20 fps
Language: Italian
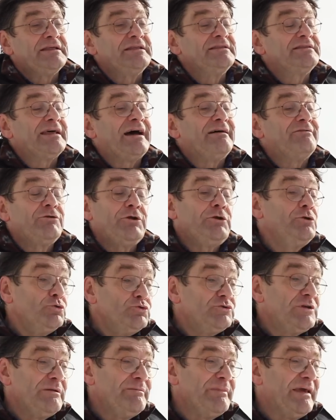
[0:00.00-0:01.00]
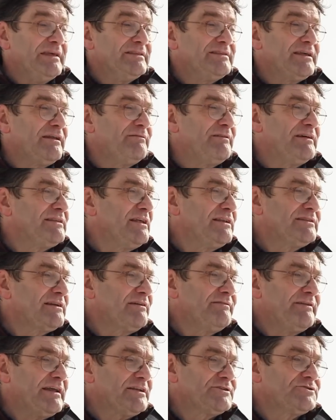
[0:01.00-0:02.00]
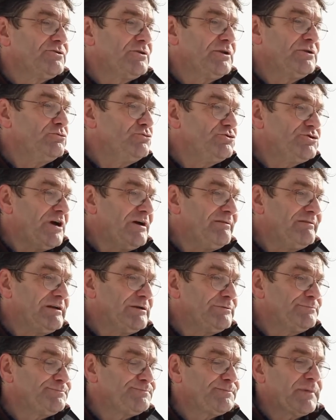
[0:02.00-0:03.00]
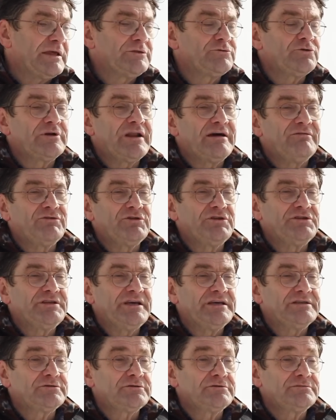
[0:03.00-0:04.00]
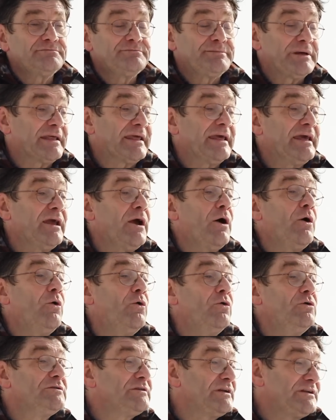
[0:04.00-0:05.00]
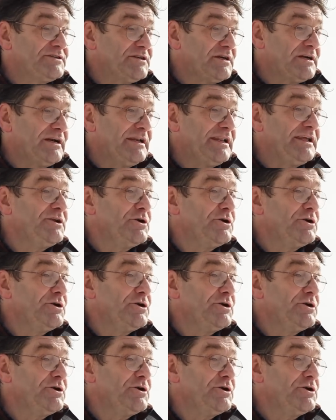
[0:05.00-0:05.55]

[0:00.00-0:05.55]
tentavano inutilmente, arrivati al traverso rinunciavano e tornavano indietro, perché oltre c'era